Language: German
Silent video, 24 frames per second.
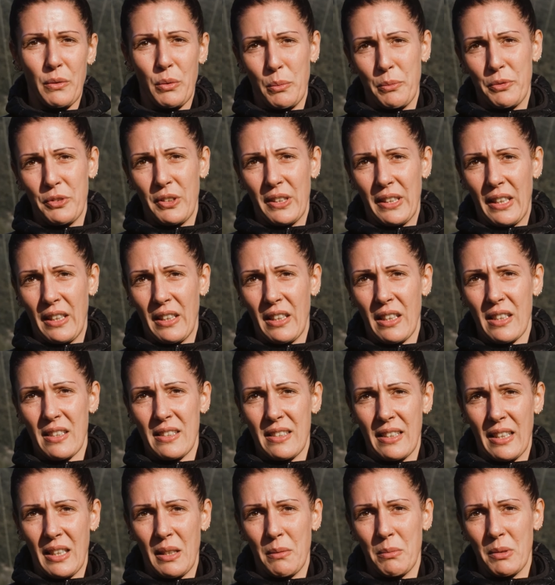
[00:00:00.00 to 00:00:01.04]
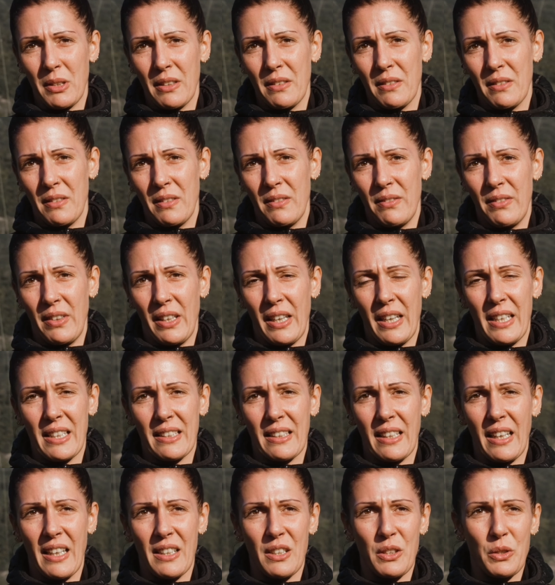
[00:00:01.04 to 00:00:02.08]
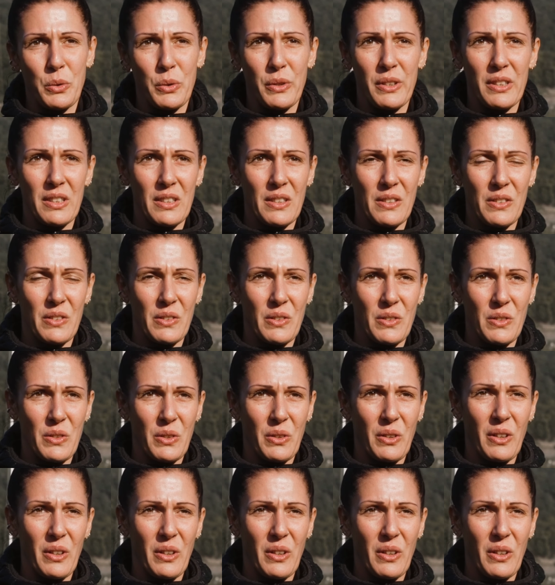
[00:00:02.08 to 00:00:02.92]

fünfte, je nachdem, ne? wer halt gerade durch ist und so.